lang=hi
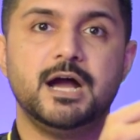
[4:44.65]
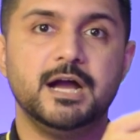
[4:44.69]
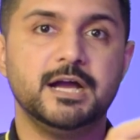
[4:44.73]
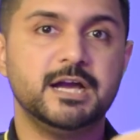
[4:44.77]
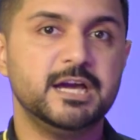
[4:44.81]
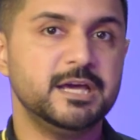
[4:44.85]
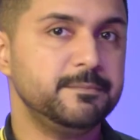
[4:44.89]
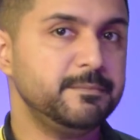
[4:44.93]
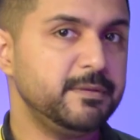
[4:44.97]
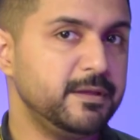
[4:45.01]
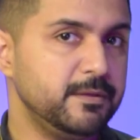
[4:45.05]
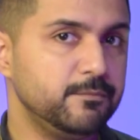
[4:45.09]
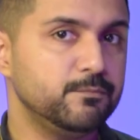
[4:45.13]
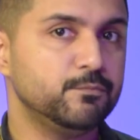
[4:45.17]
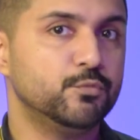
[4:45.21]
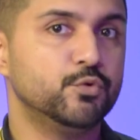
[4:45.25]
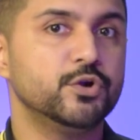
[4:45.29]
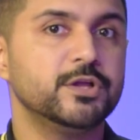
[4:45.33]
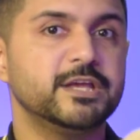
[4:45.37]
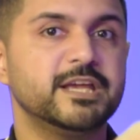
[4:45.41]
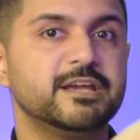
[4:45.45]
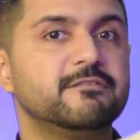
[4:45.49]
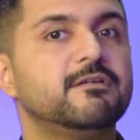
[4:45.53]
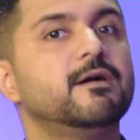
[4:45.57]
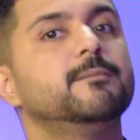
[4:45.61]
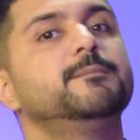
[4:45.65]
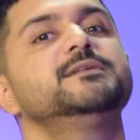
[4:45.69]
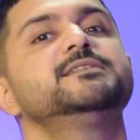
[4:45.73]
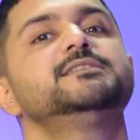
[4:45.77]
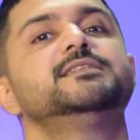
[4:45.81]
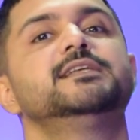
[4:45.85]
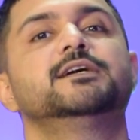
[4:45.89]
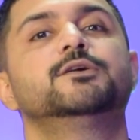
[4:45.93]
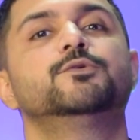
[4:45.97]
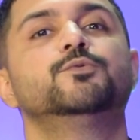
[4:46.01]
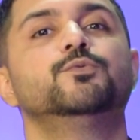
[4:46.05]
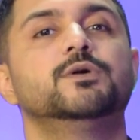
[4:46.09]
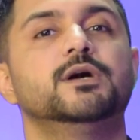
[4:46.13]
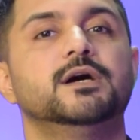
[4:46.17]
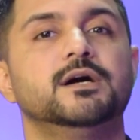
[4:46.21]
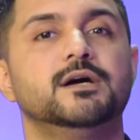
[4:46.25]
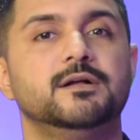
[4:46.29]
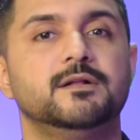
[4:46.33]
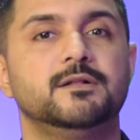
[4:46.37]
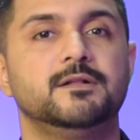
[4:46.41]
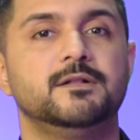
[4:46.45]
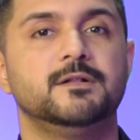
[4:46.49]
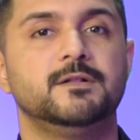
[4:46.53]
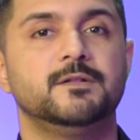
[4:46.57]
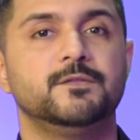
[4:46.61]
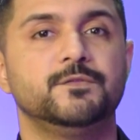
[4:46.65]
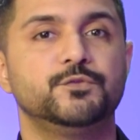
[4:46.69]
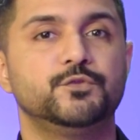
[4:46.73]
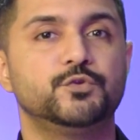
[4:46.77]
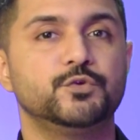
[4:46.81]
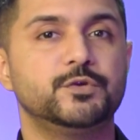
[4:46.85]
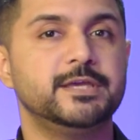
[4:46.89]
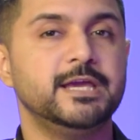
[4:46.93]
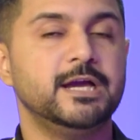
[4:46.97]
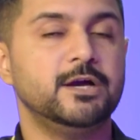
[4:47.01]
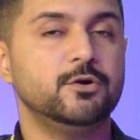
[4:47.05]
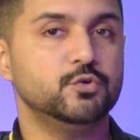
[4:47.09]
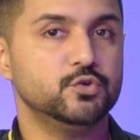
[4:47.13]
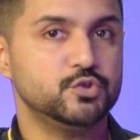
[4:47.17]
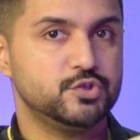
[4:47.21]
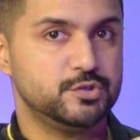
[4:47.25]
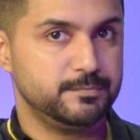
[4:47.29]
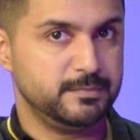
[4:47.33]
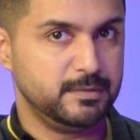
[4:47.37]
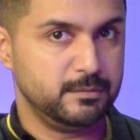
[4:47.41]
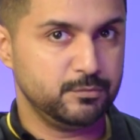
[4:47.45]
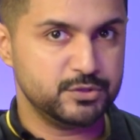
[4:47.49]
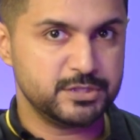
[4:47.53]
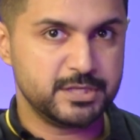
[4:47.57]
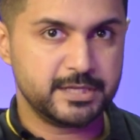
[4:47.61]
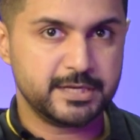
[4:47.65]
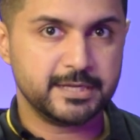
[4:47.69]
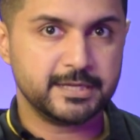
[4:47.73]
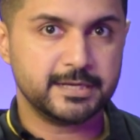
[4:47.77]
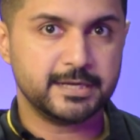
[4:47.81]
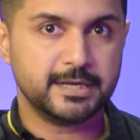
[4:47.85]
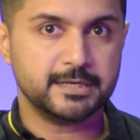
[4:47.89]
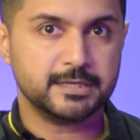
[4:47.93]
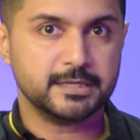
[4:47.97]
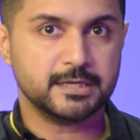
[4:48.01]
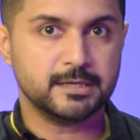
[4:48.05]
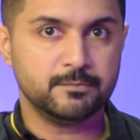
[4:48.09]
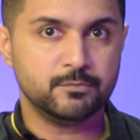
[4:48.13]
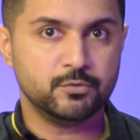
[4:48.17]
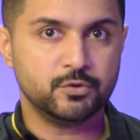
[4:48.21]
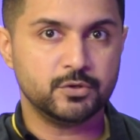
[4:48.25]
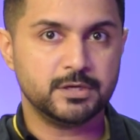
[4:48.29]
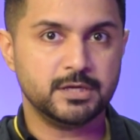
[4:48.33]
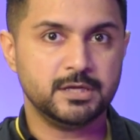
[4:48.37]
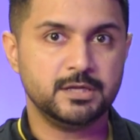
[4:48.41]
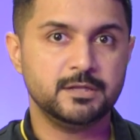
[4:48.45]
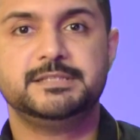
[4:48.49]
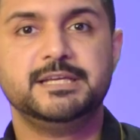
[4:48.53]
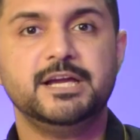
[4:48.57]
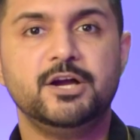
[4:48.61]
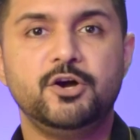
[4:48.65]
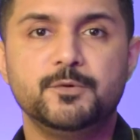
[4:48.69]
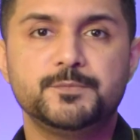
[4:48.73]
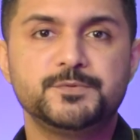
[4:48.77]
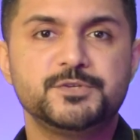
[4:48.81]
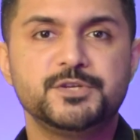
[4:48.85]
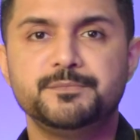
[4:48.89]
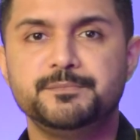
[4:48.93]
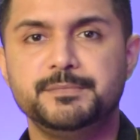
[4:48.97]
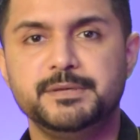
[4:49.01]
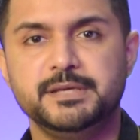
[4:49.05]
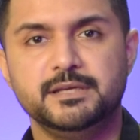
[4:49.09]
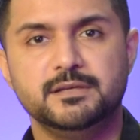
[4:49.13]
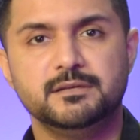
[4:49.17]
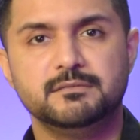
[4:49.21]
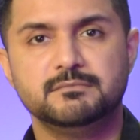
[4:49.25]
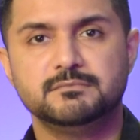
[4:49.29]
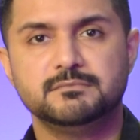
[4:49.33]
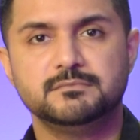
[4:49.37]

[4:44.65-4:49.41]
अगर मैं मोड़ के वापस देखूंगा तो क्या उसमें मुझे रिग्रेट कम होगा या ऑप्शन बी